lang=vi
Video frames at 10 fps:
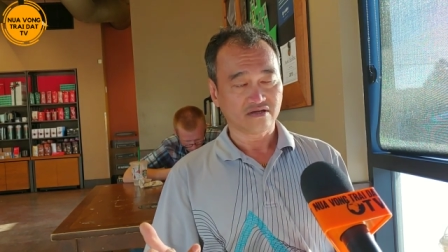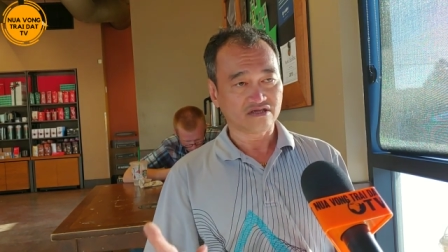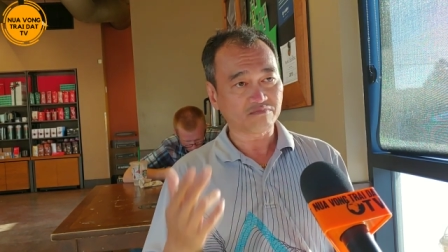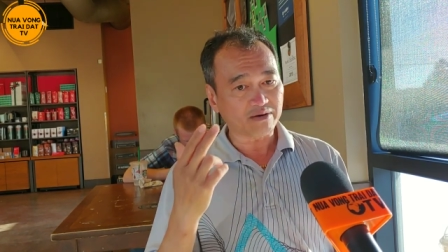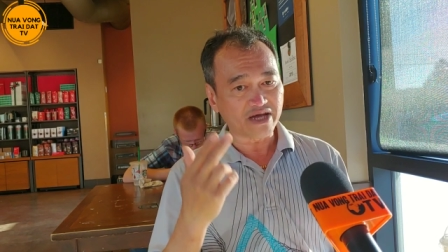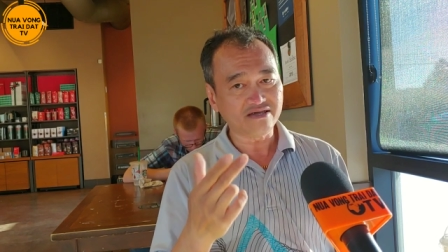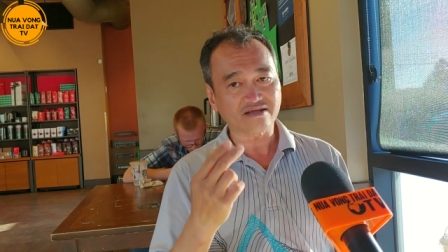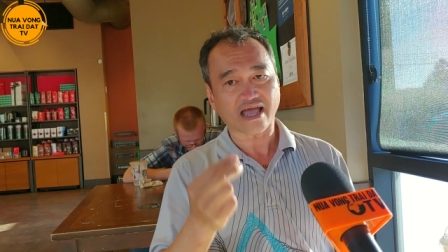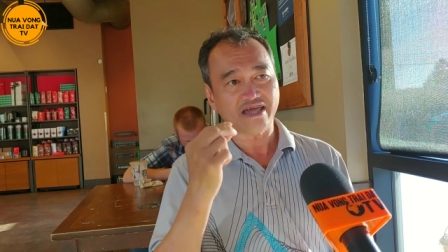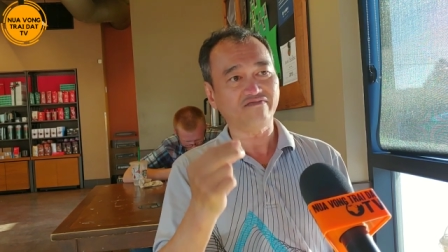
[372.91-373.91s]
nhưng mà bây
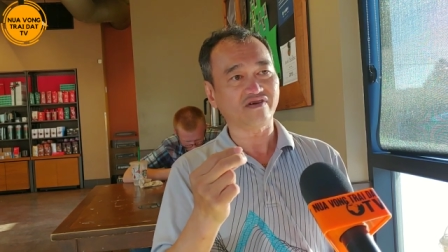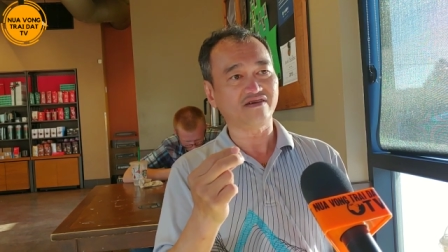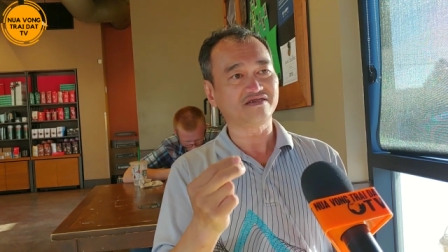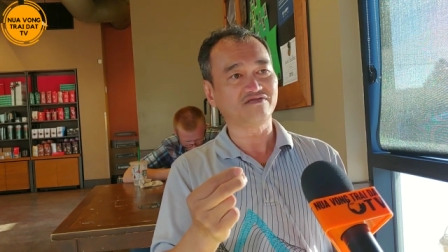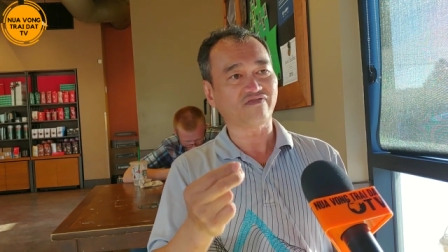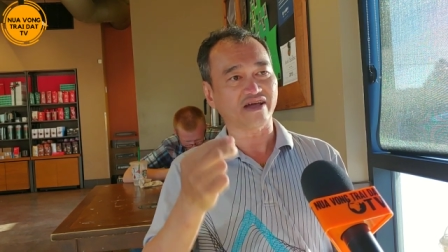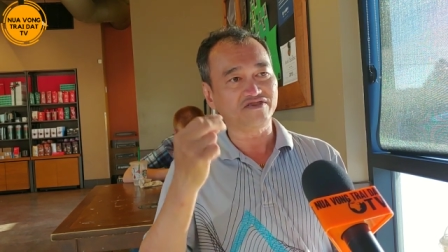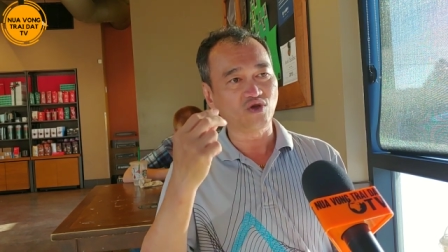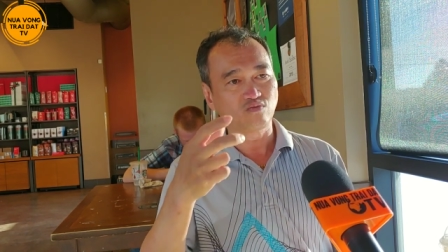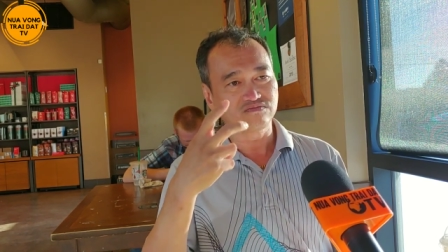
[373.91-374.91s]
giờ thay vì như phải
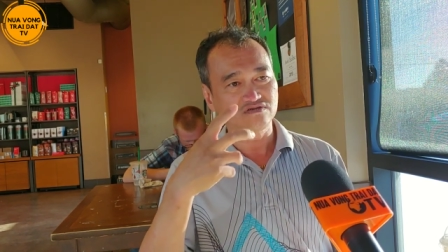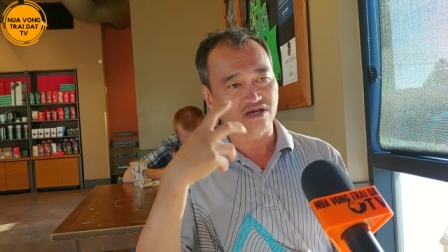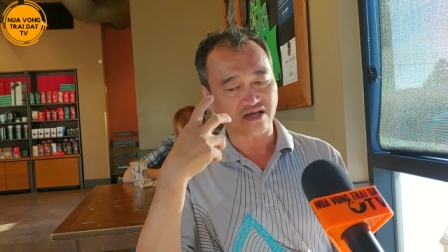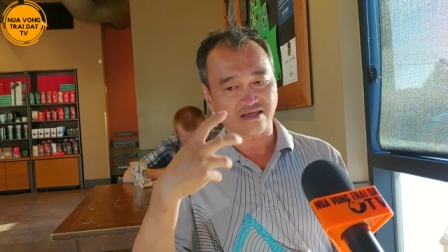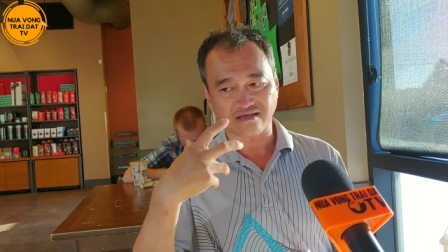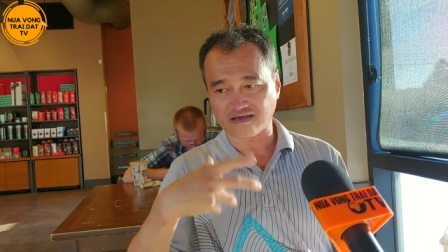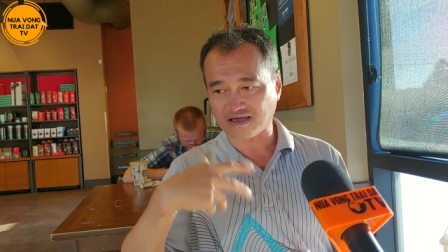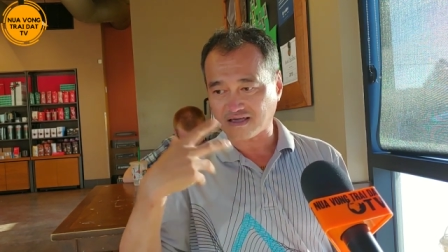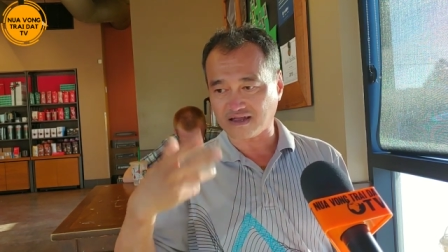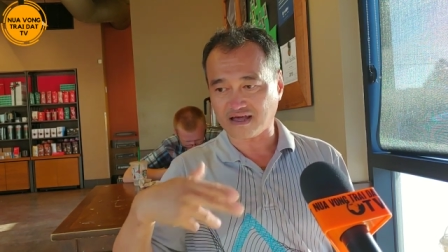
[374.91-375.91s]
dùng những cái cái
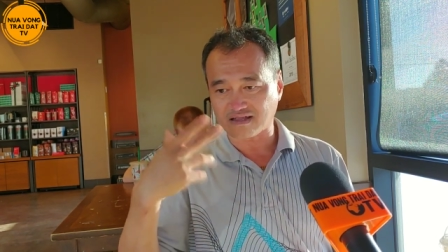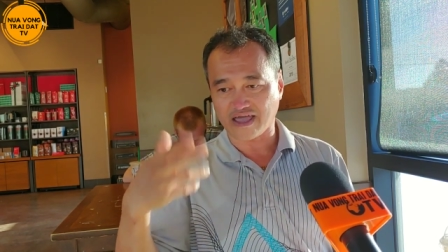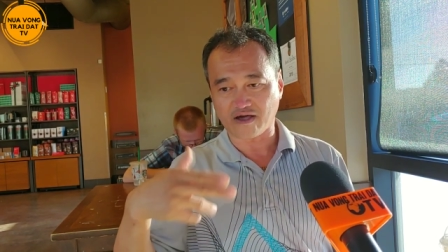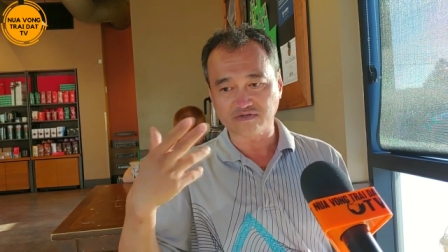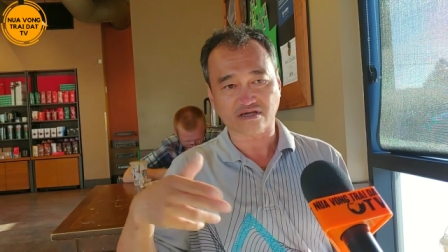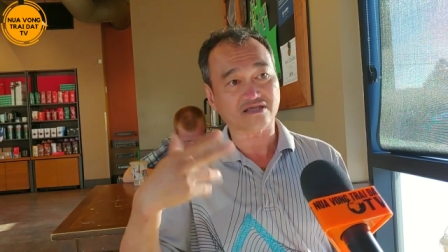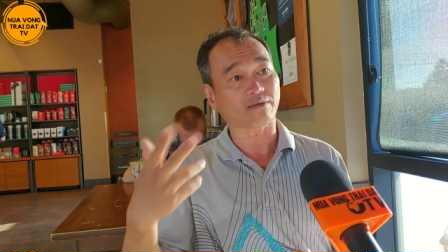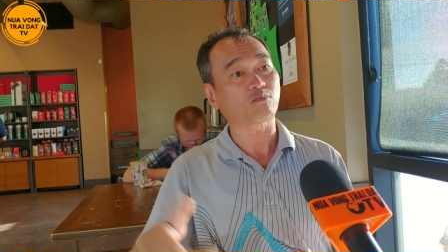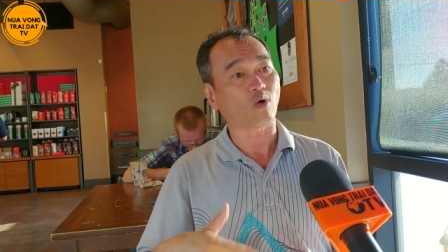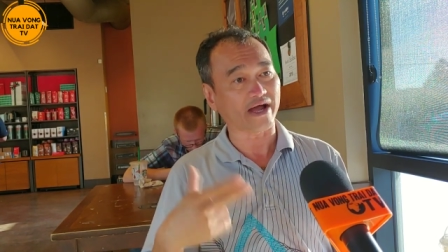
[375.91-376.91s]
cái, cái là theo những cái
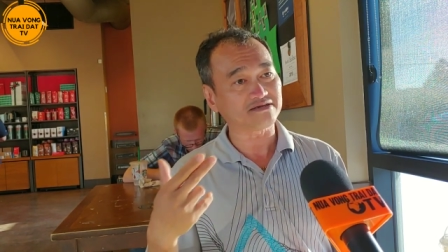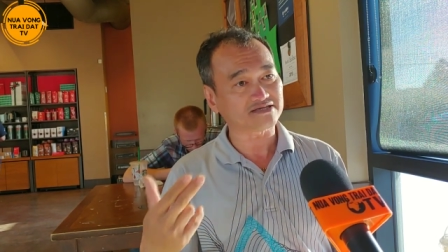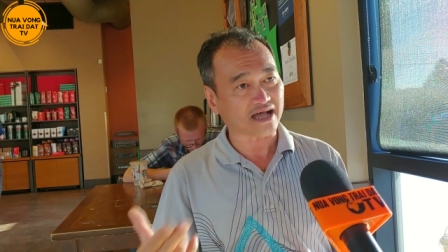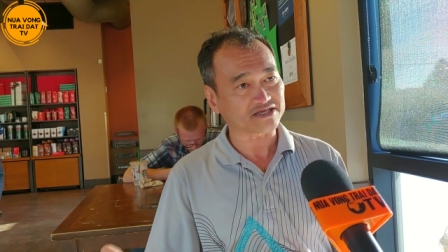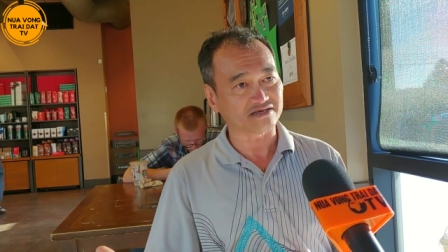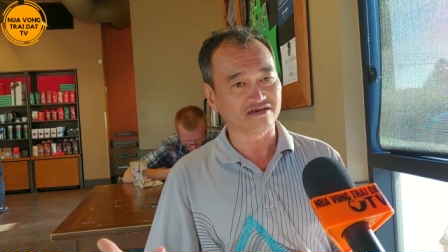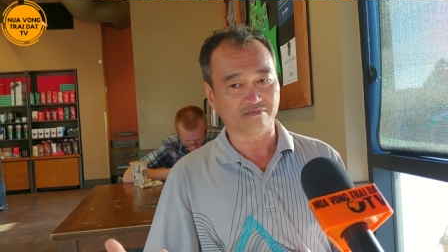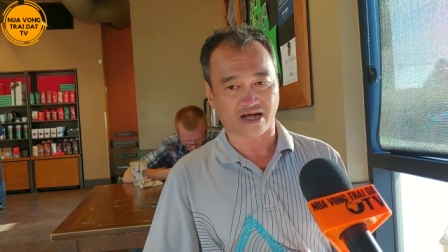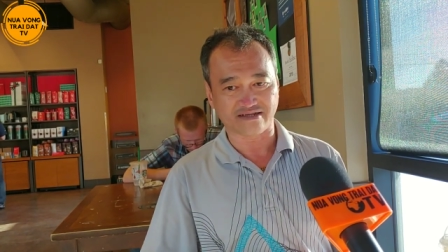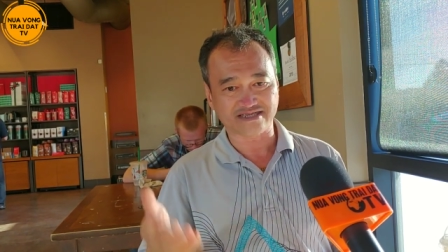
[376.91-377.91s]
tập quán xa xưa
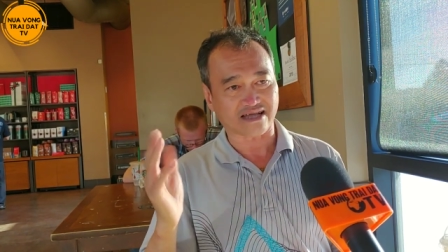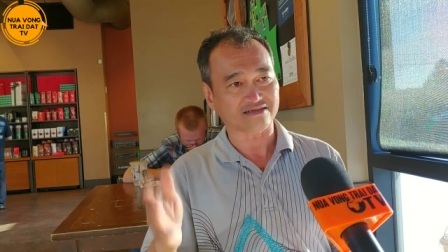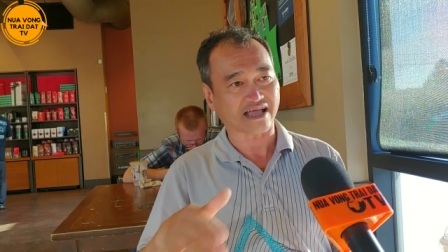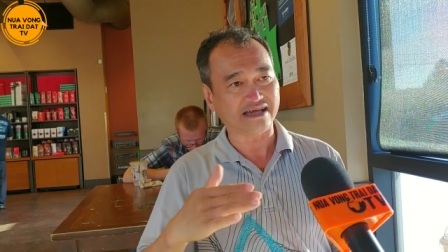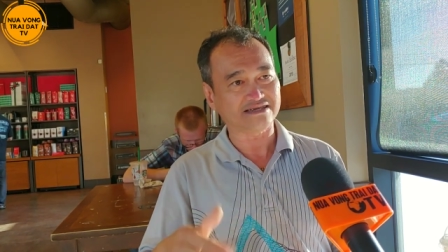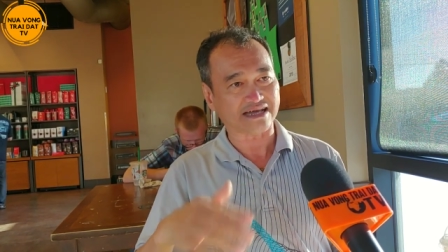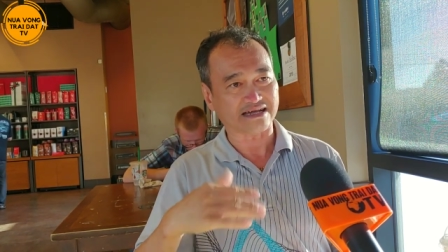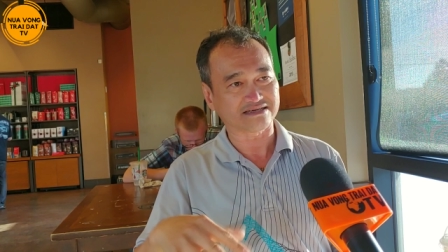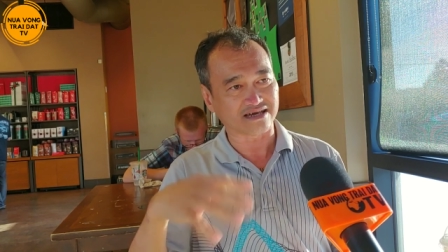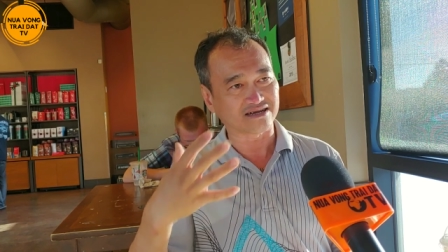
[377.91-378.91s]
mà chặt tay chặt
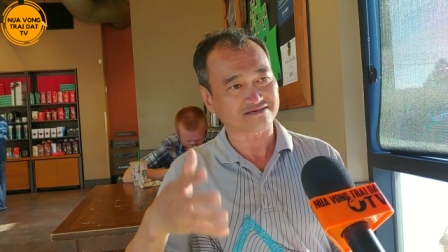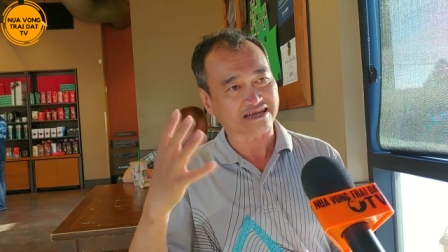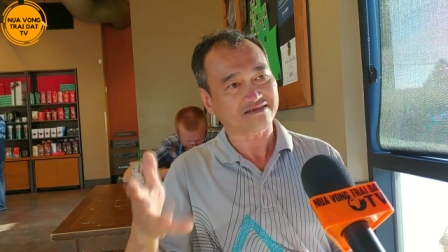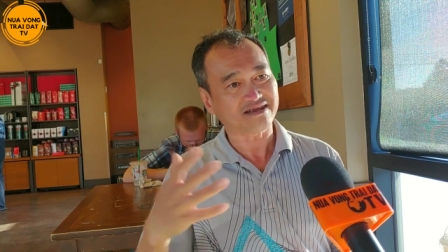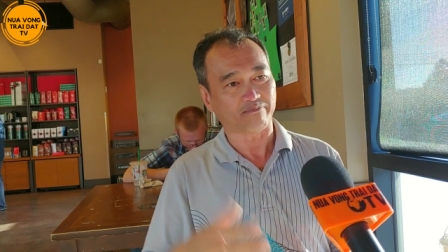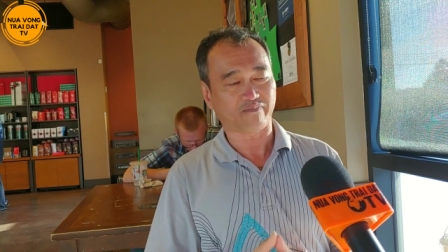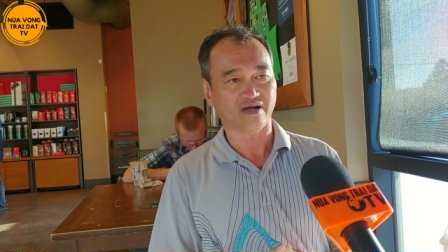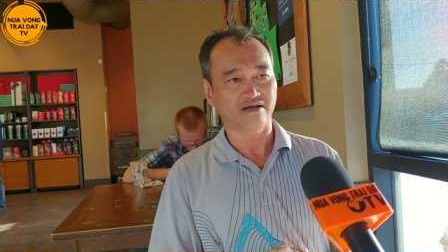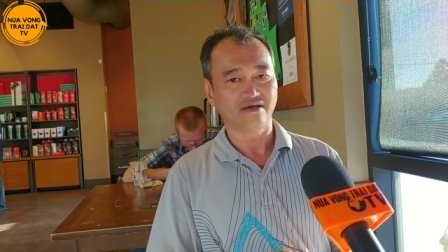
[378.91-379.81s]
chân đánh đập á,